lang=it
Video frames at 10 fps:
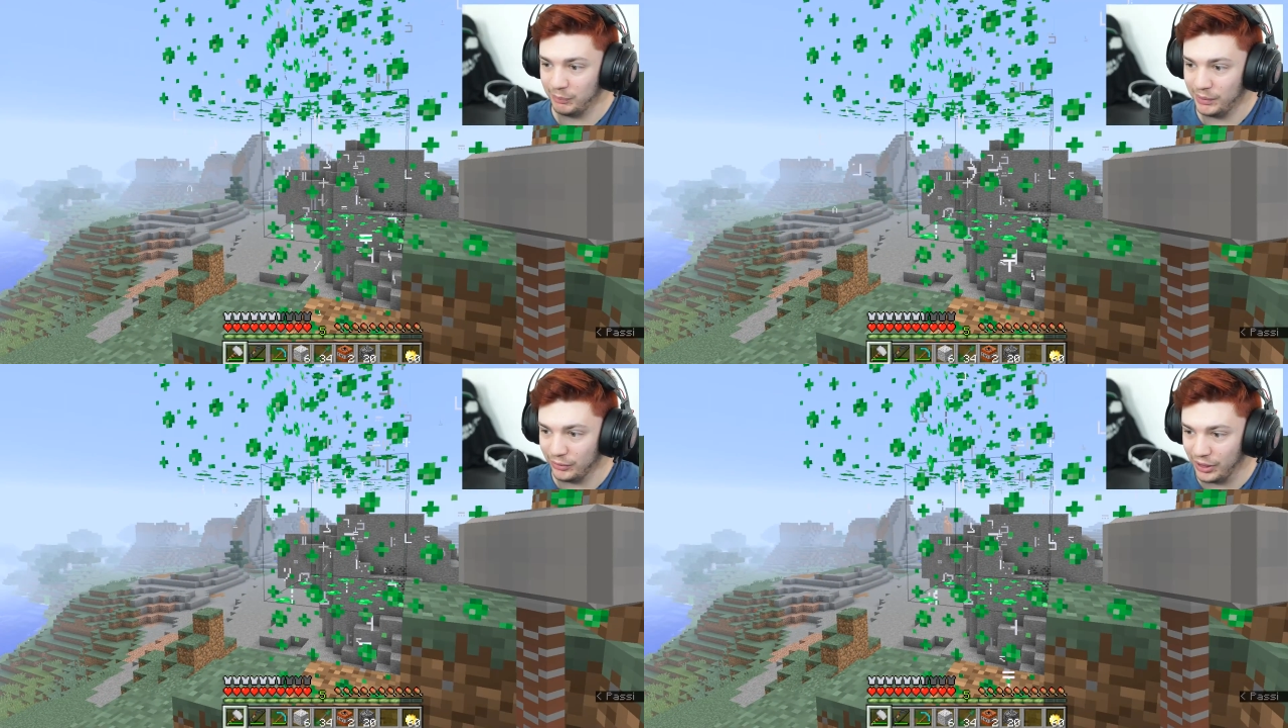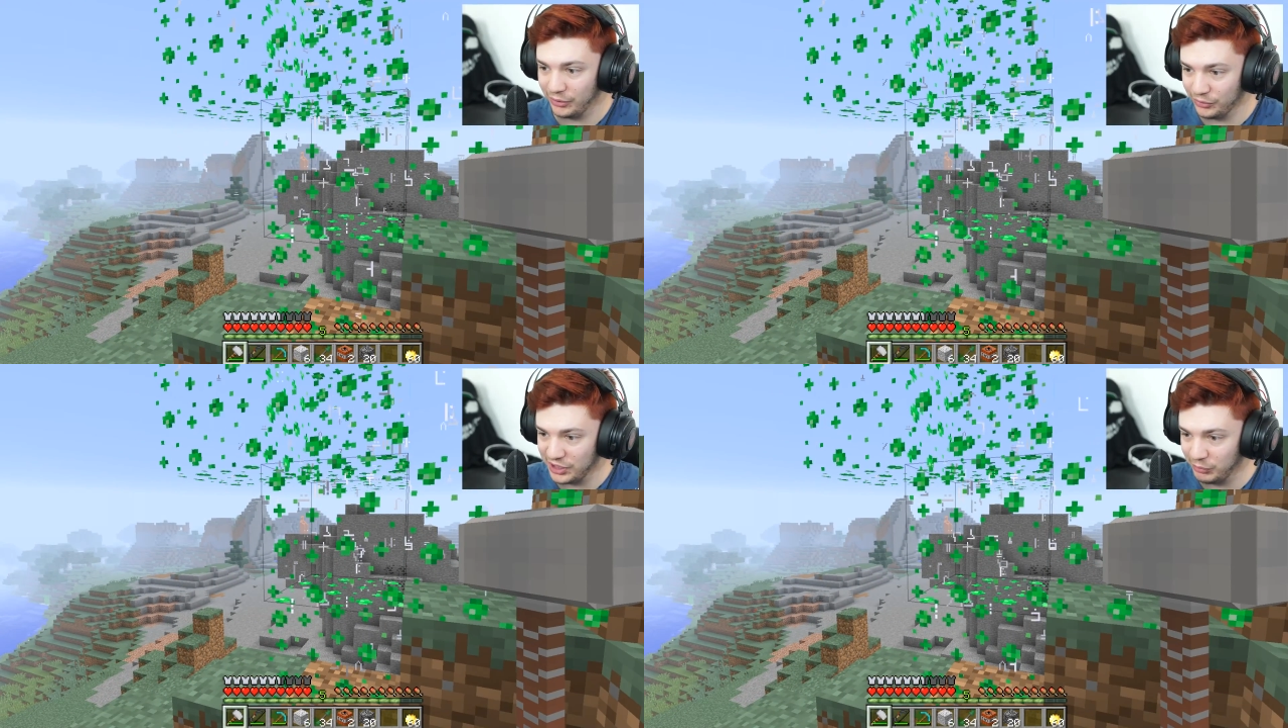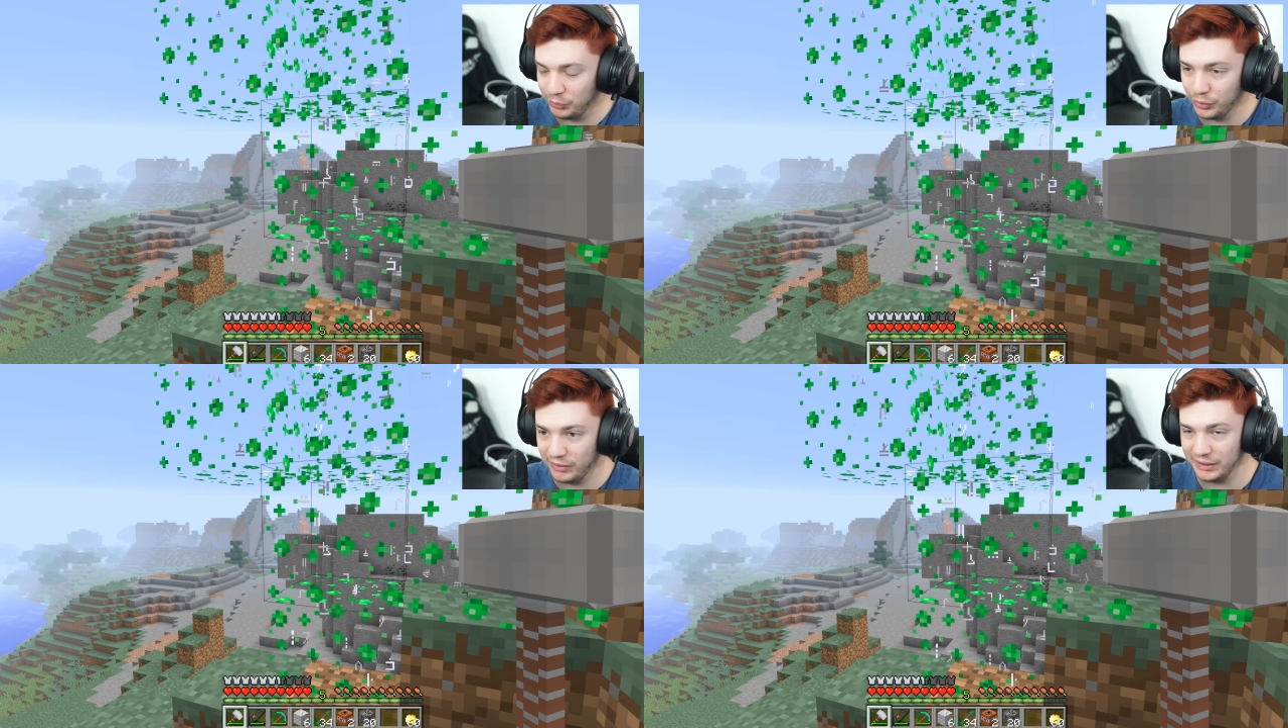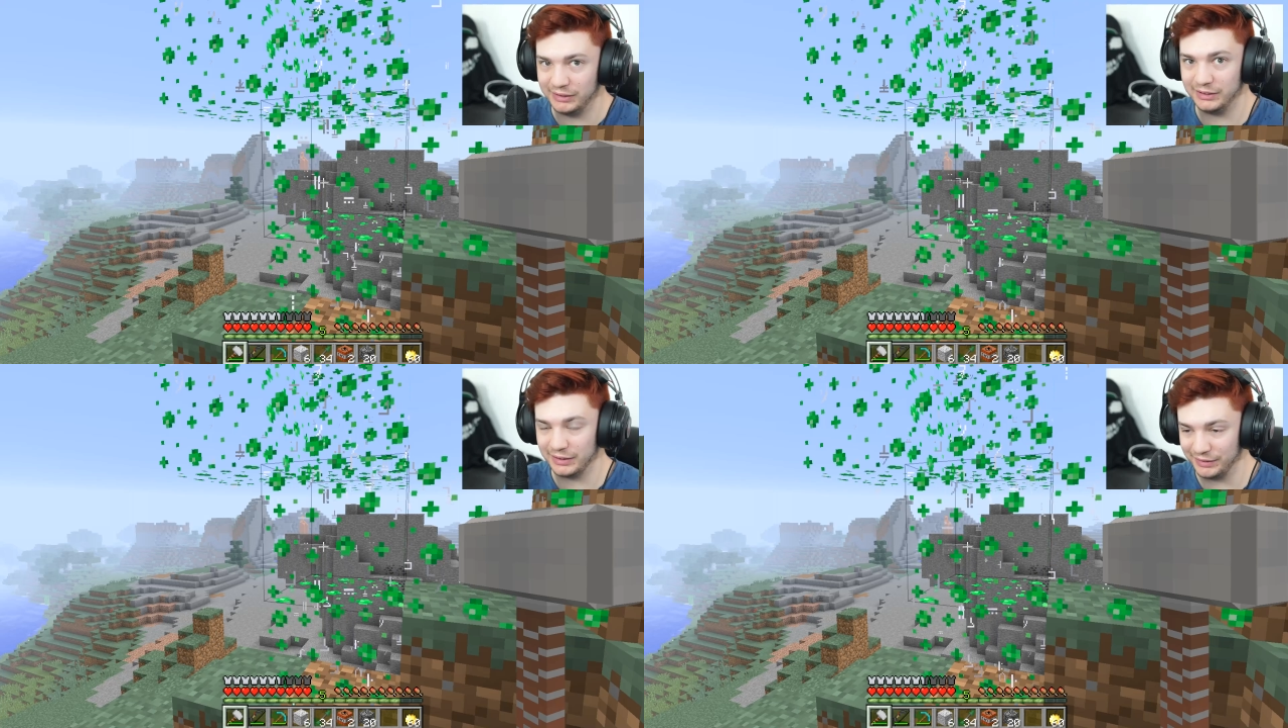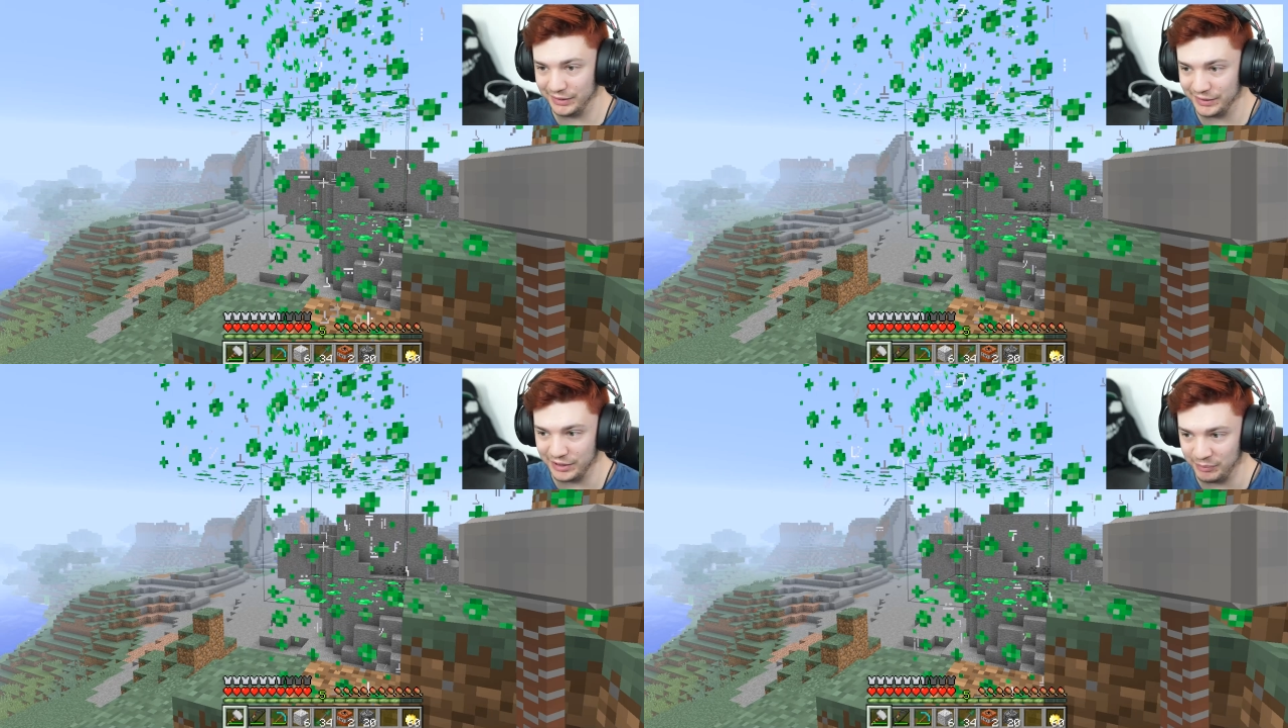però ecco, siamo più avanti di
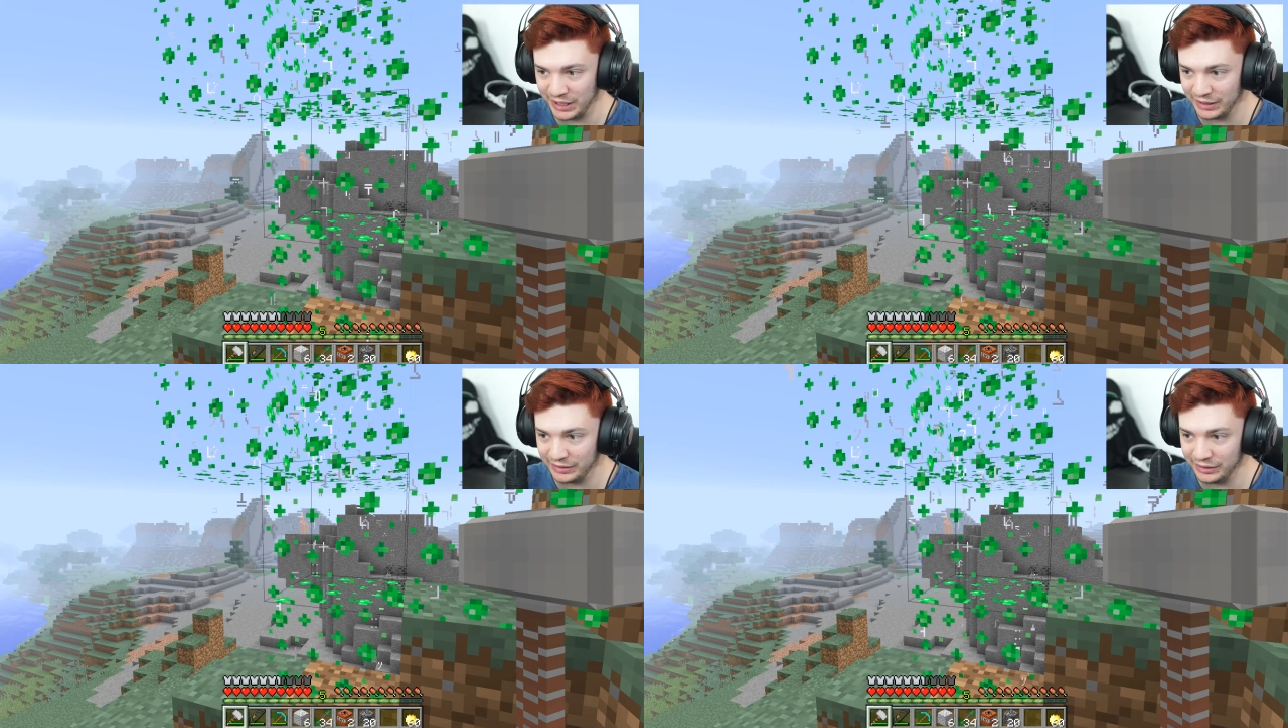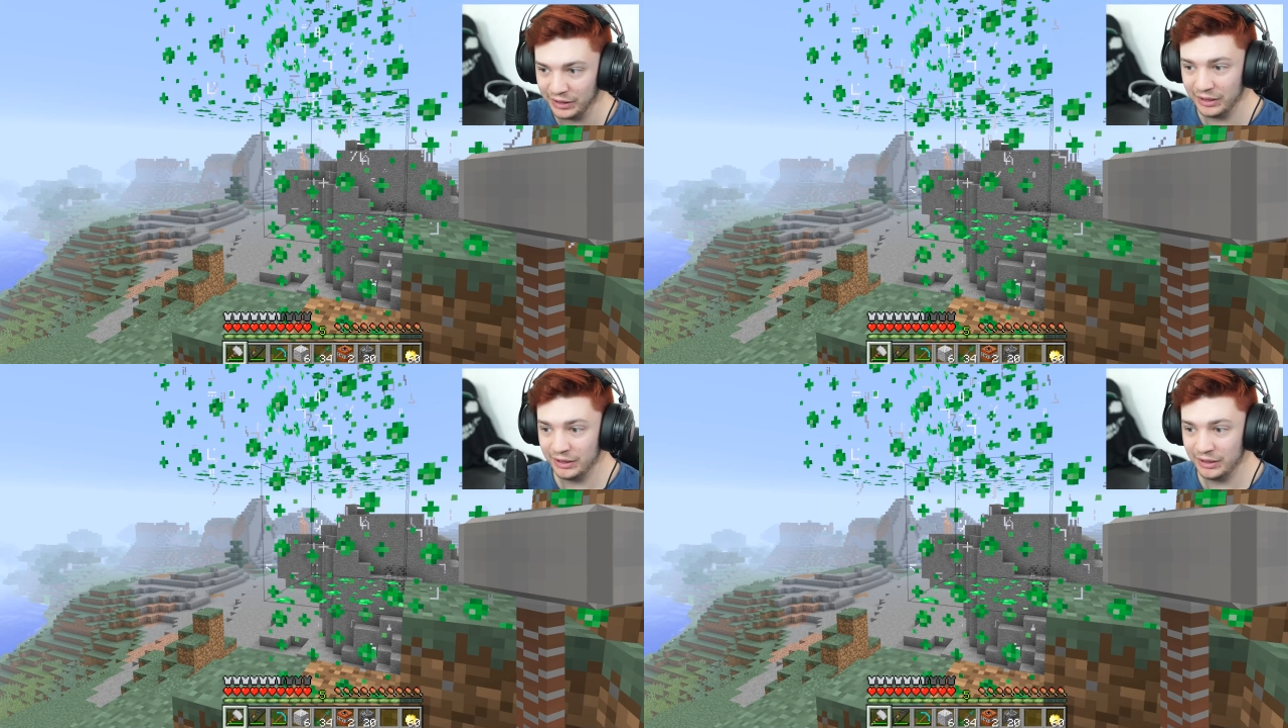tantissimi anni.